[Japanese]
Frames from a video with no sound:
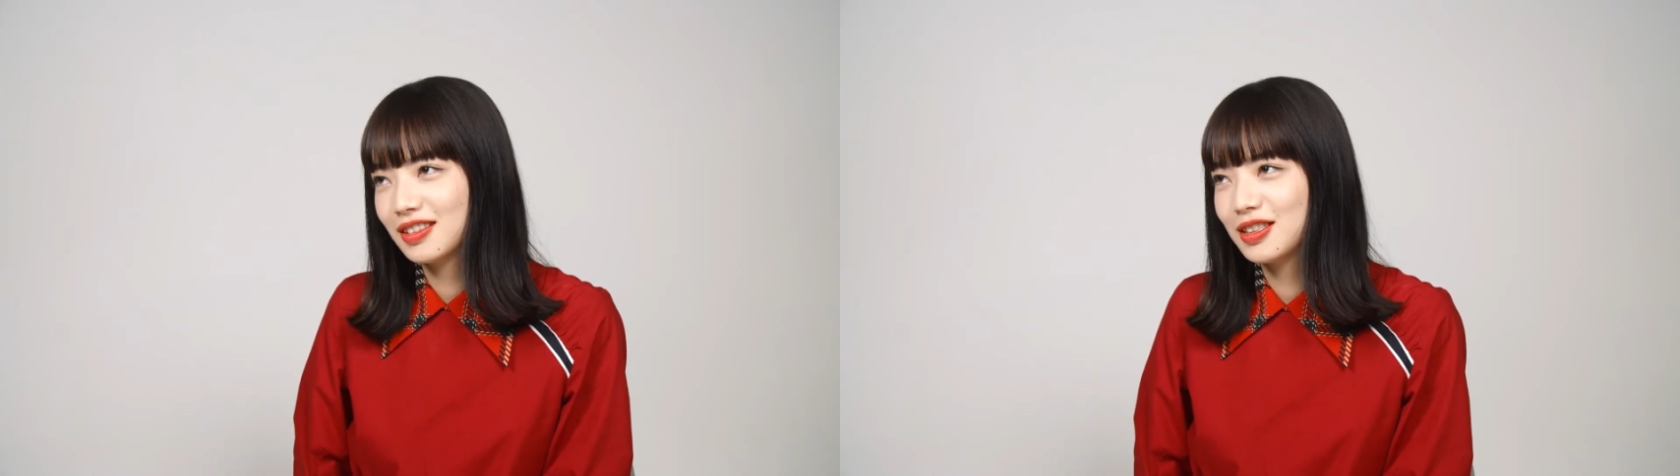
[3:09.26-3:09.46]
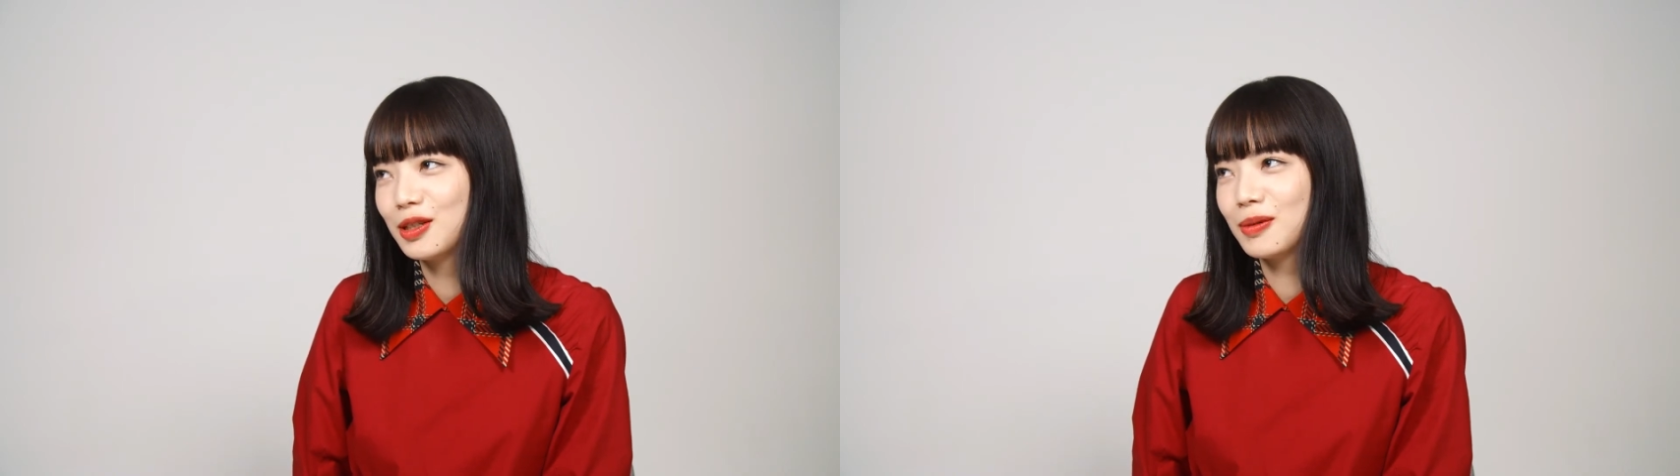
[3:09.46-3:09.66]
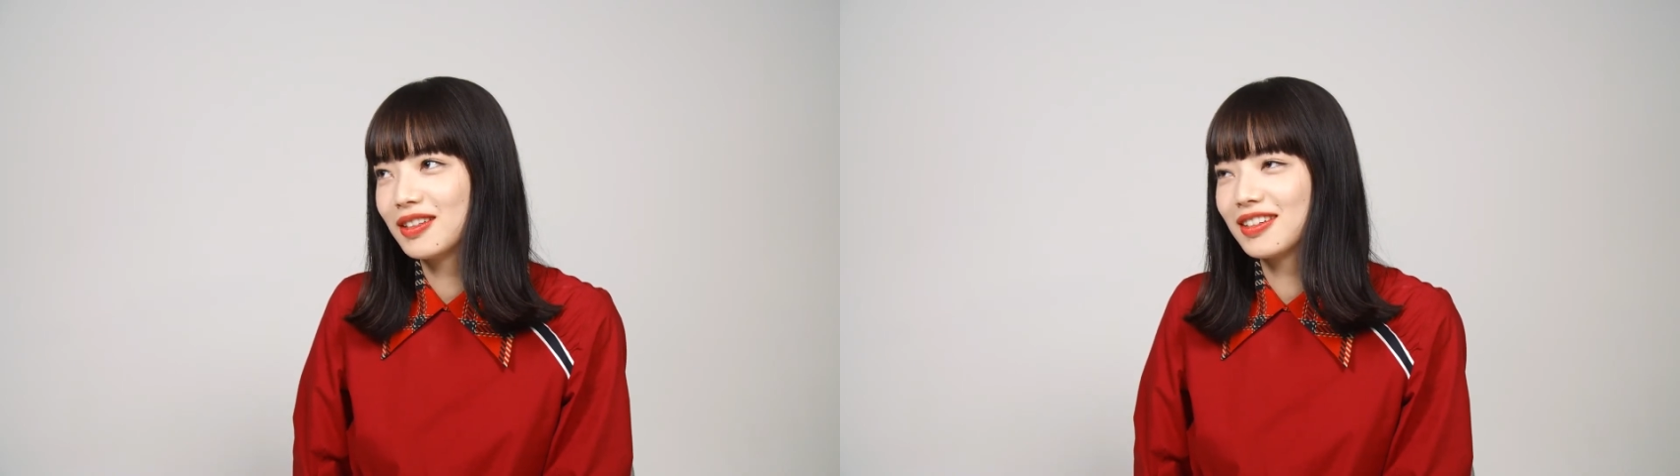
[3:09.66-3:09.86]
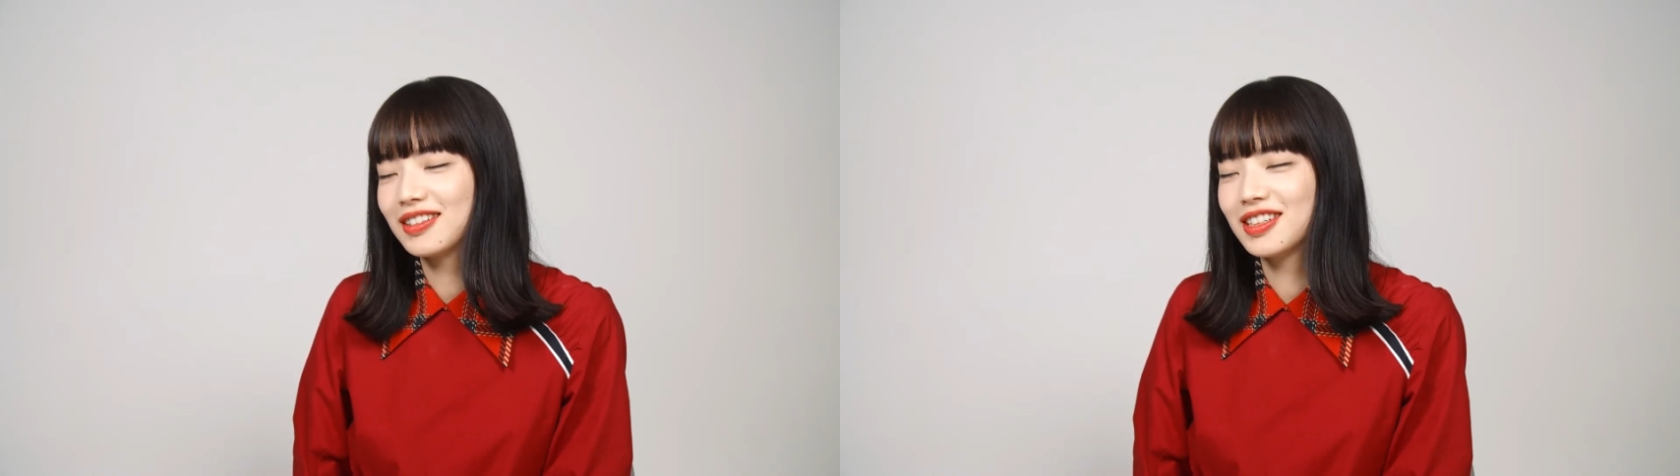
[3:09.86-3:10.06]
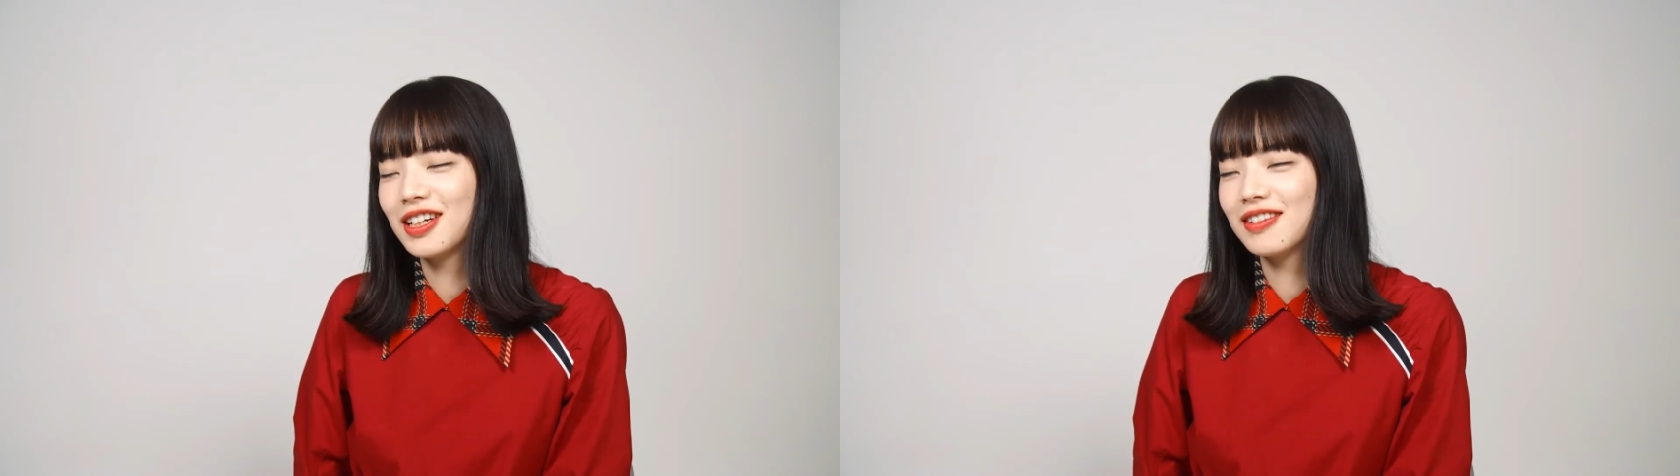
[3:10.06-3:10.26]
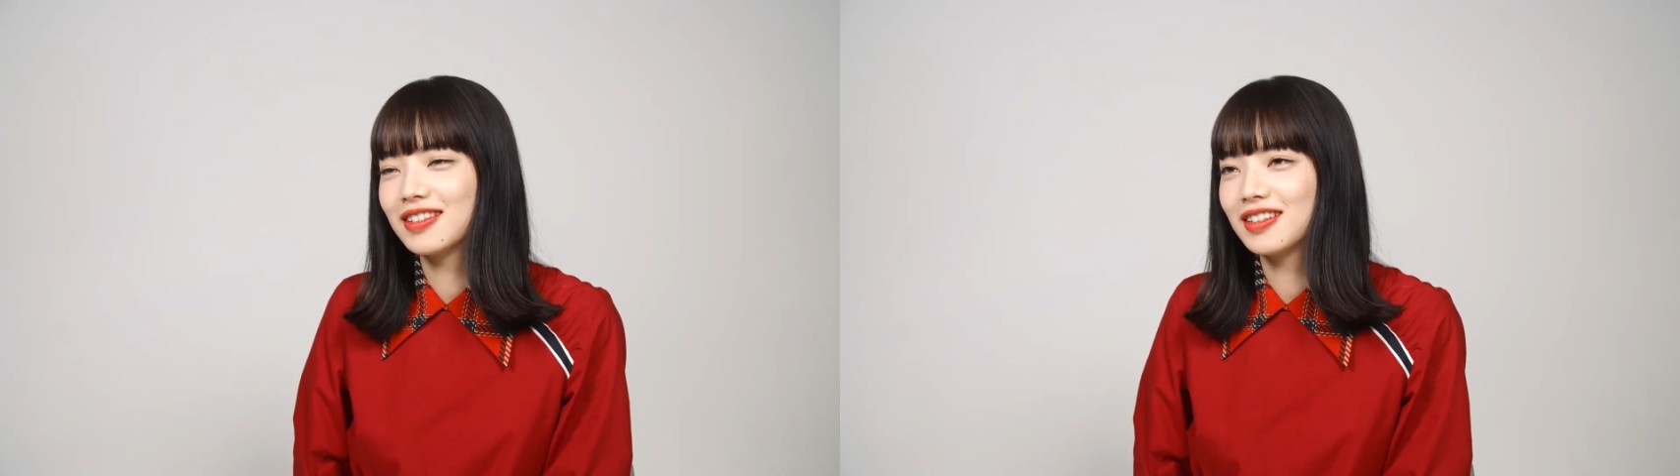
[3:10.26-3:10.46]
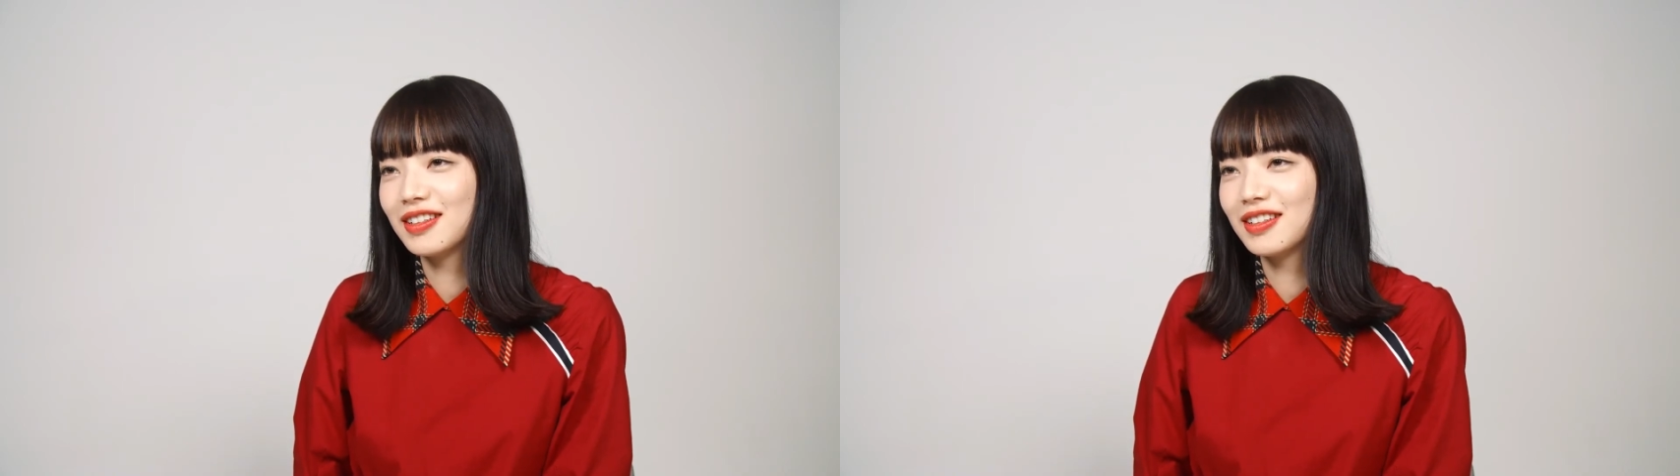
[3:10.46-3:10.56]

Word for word: 一番なんか幸せ